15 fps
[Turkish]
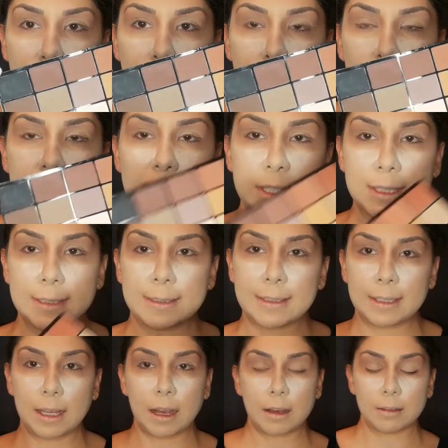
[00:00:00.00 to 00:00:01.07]
Şuradaki
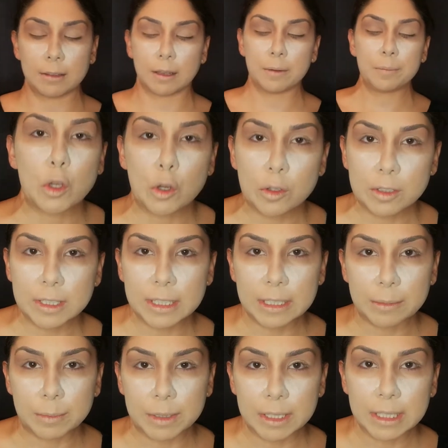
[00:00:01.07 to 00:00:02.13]
siyahla
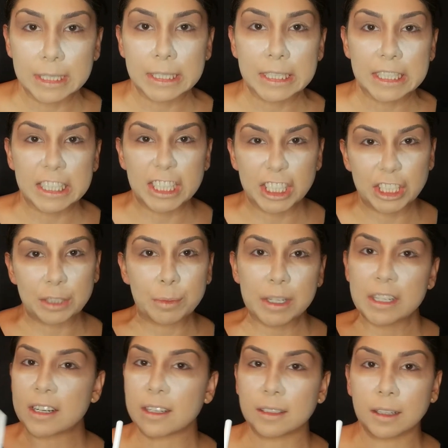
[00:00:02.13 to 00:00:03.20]
gözlerime
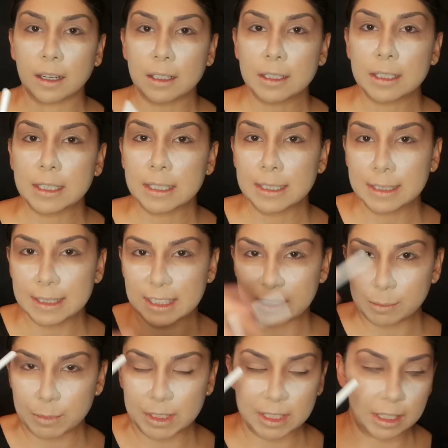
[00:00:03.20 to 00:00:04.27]
kaşıma kadar
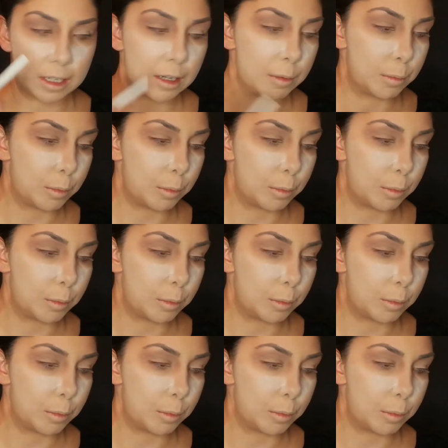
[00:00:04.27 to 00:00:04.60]
simsiyaha